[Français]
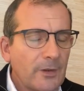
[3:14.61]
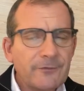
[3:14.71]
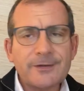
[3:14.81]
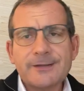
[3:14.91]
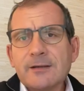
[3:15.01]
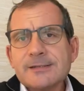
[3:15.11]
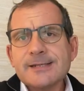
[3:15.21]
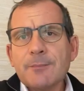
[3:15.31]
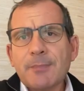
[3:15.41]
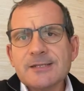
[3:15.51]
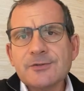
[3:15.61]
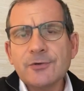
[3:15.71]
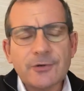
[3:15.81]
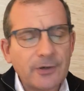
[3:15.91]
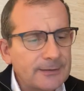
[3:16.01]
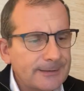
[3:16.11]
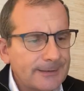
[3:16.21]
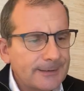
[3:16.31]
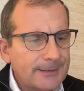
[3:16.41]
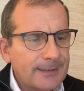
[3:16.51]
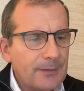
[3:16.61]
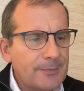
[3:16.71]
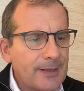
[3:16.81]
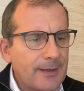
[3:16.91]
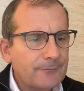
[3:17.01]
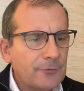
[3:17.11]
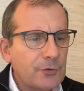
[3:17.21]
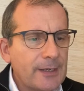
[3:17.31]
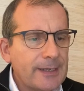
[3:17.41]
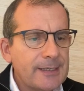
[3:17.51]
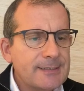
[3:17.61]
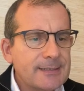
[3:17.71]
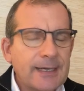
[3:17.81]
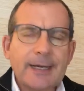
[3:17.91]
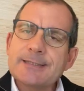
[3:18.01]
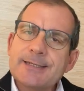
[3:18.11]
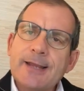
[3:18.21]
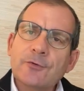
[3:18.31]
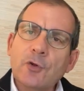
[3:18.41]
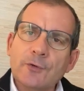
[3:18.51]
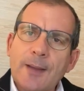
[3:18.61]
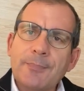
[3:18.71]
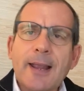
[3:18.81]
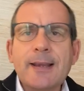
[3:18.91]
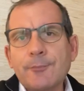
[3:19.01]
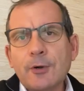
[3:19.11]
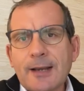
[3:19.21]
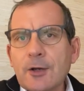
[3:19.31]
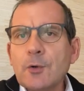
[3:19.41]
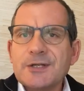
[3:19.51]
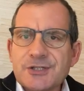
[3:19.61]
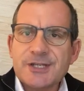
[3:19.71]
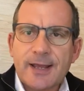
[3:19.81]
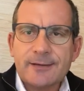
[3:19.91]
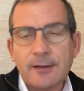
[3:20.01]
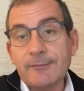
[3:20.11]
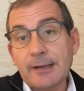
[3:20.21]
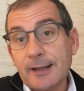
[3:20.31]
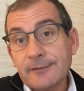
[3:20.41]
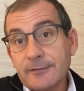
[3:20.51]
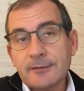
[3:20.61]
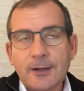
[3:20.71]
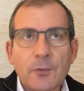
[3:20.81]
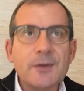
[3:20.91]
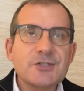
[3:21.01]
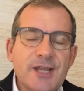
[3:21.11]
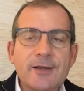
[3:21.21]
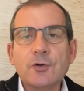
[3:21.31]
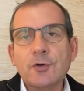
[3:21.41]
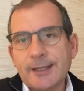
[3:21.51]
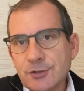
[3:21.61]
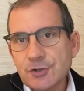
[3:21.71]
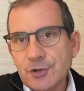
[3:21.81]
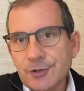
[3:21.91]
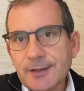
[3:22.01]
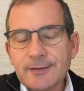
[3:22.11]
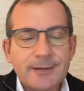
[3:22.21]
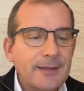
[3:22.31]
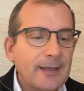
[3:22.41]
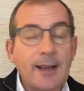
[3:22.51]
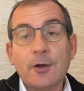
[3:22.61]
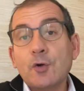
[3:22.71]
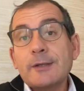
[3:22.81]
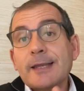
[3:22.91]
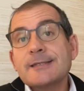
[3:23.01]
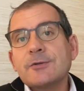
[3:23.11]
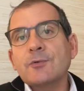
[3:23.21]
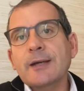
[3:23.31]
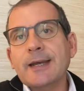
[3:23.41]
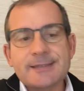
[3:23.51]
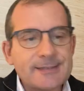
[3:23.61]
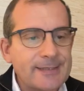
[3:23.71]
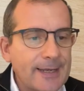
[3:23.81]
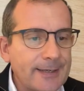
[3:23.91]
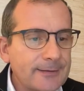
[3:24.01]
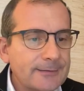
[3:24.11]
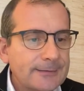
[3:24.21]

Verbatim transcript: C'est un ancien pasteur bien, de l'Église chrétienne que l'on appelait à l'époque la Christian, avec l'accent, la Christian Connection, la connexion chrétienne.